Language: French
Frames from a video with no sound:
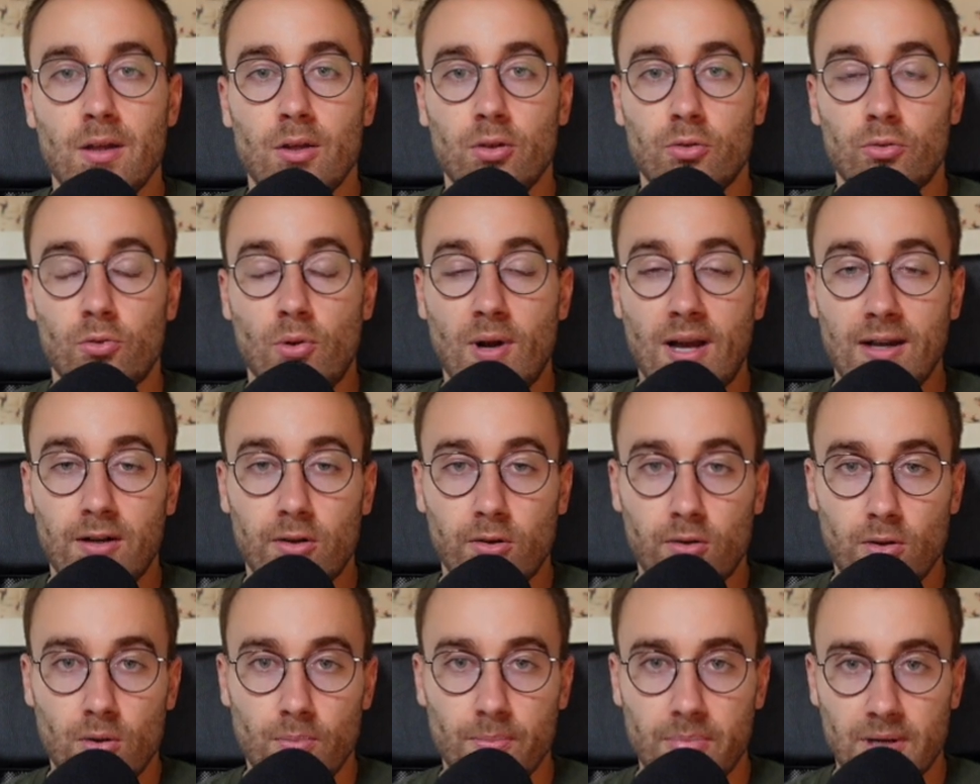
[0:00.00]
de la
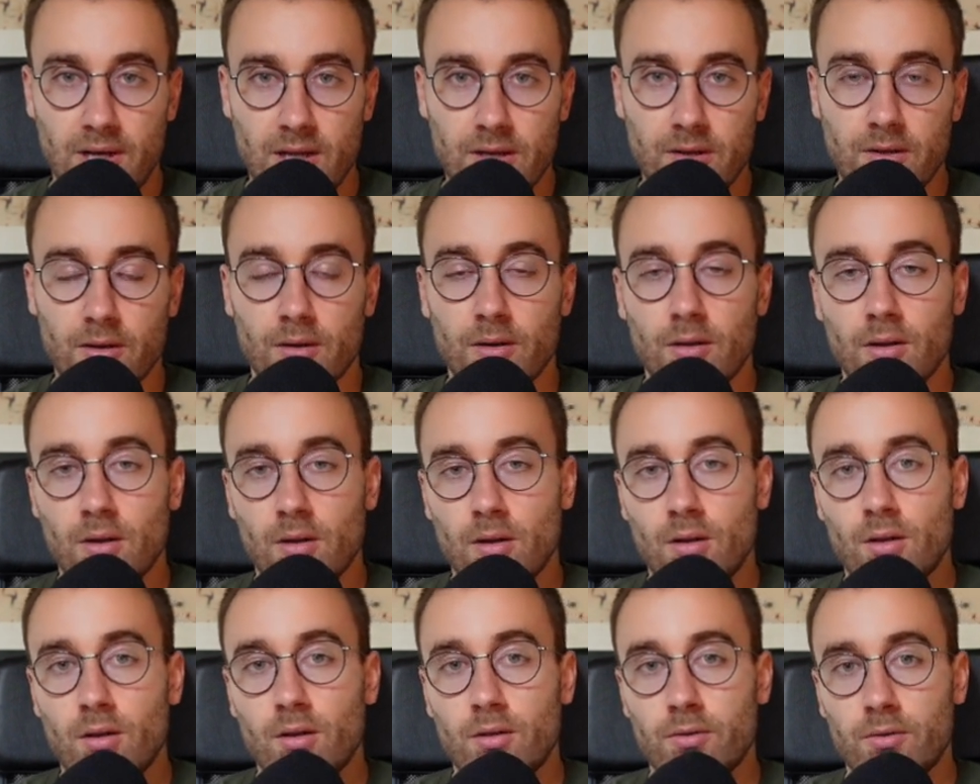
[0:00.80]
campagne
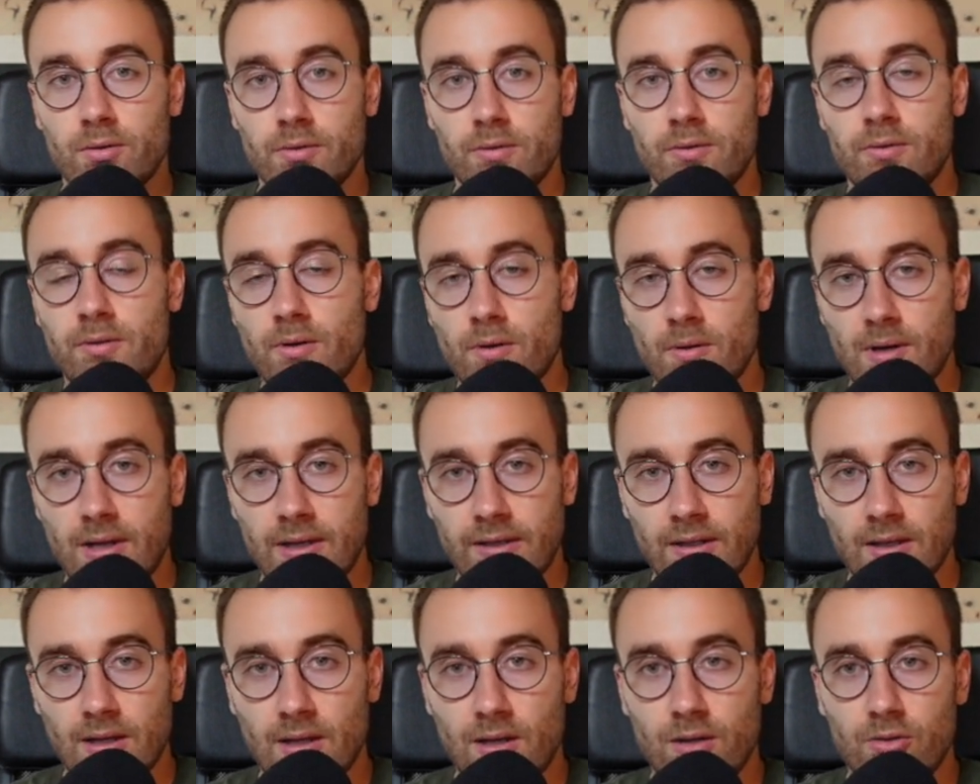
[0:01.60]
dans
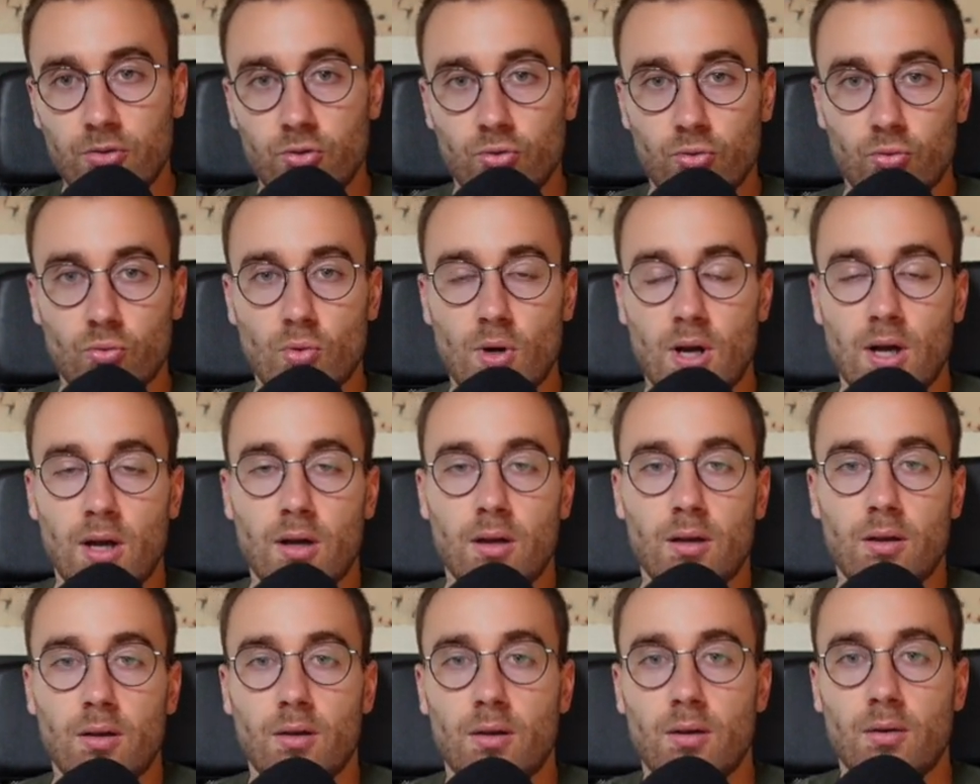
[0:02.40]
laquelle tu as
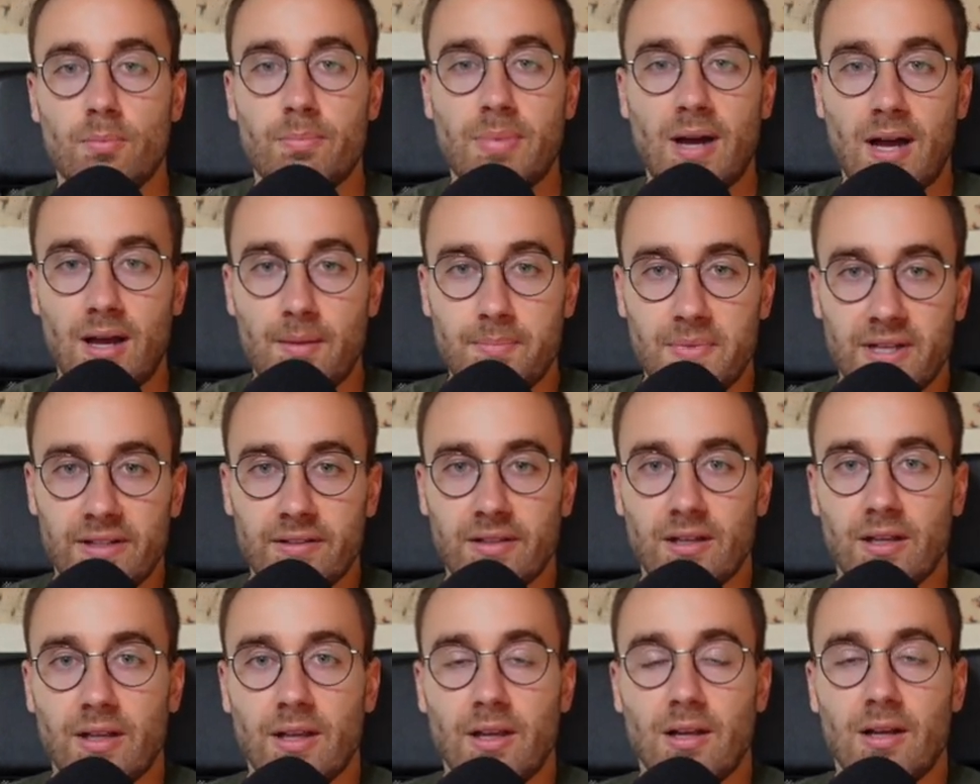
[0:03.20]
euh,
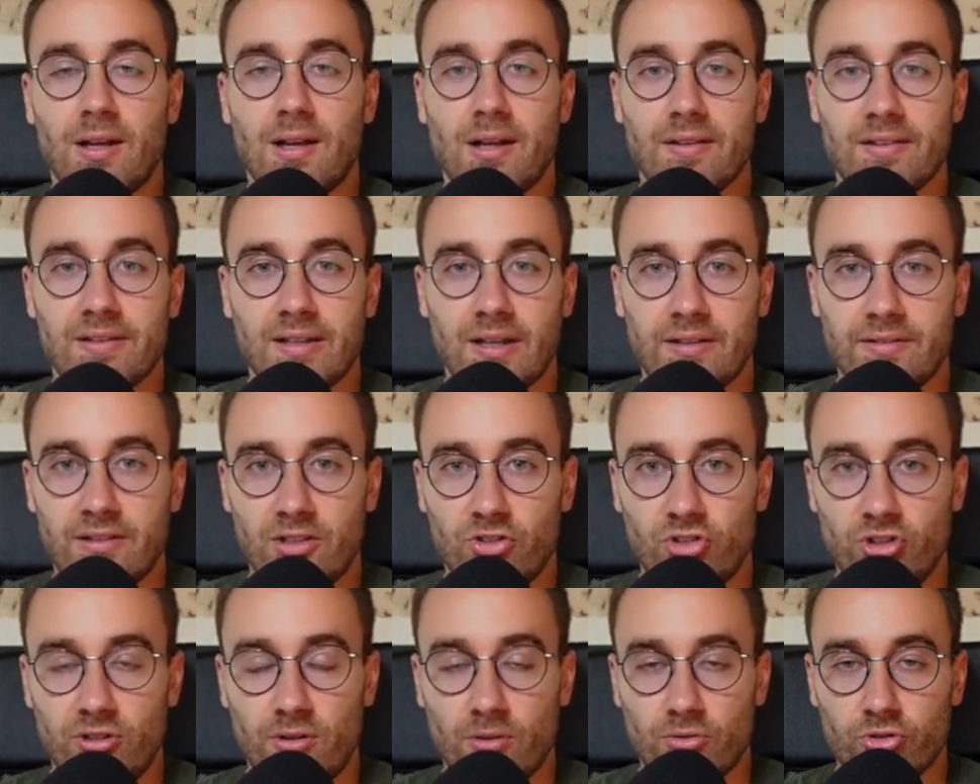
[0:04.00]
paramétré la
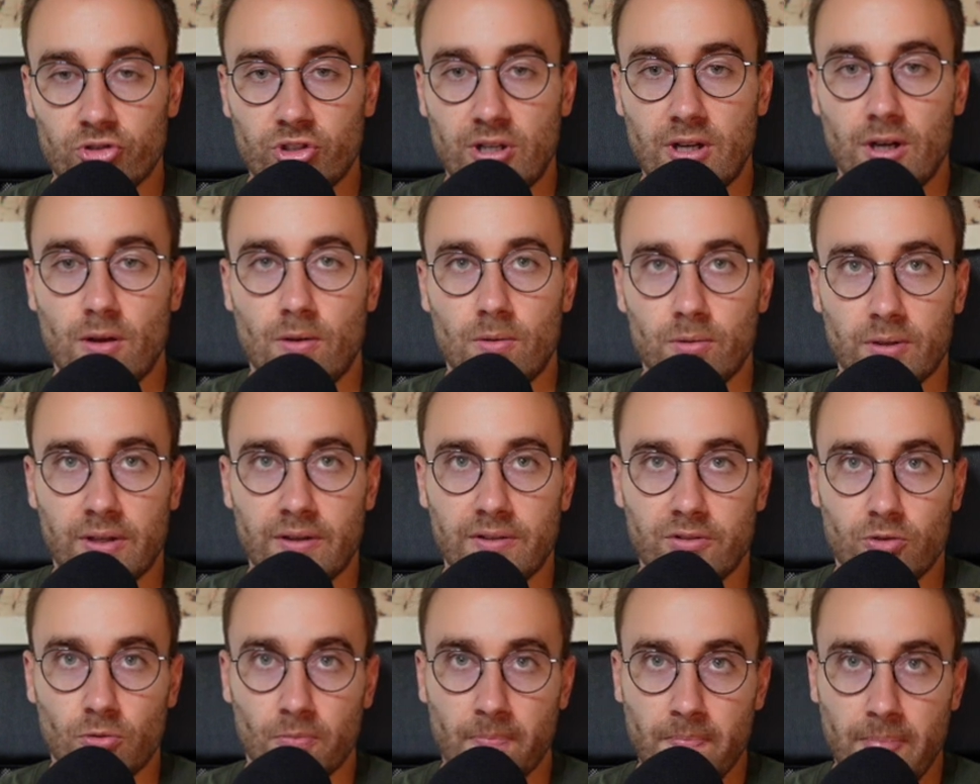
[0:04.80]
stratégie d'enchère en
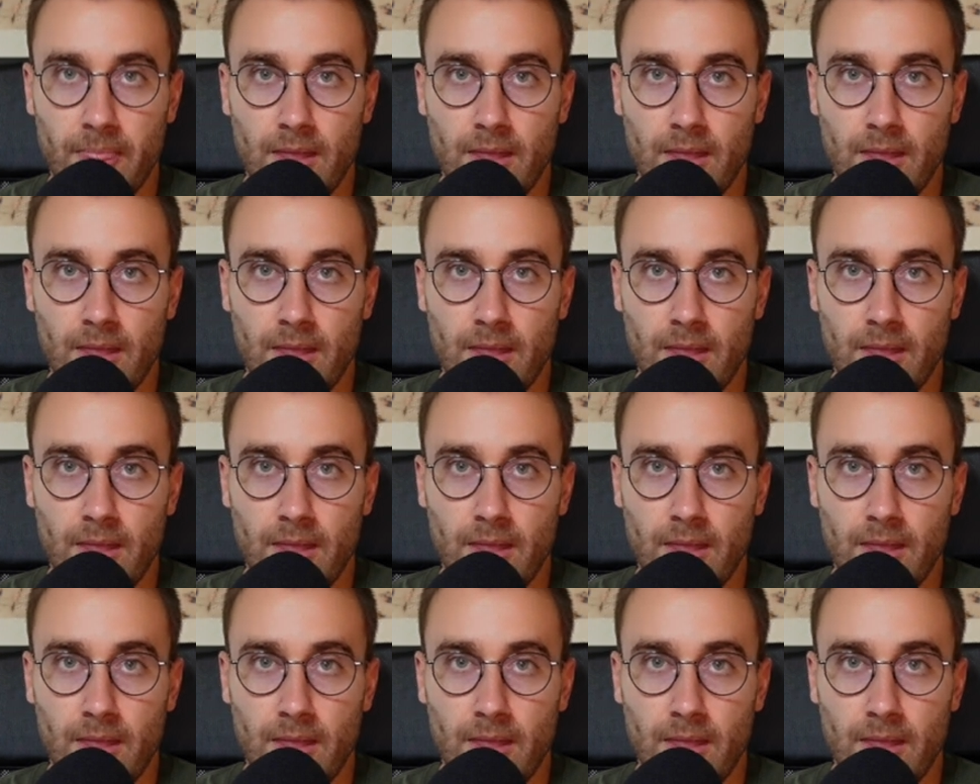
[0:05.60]
question.